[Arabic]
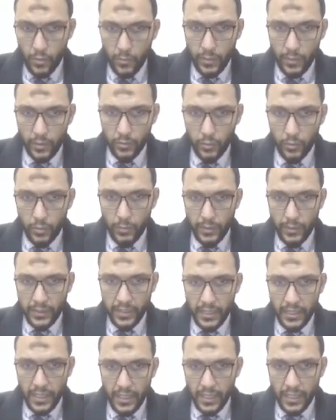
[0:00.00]
وبرضو
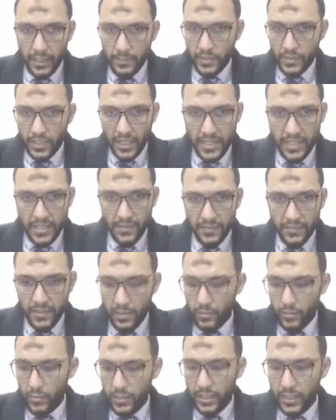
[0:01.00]
البادي ده انا مش عايز
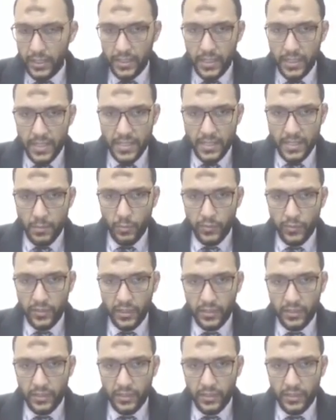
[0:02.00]
اقفله لان لسه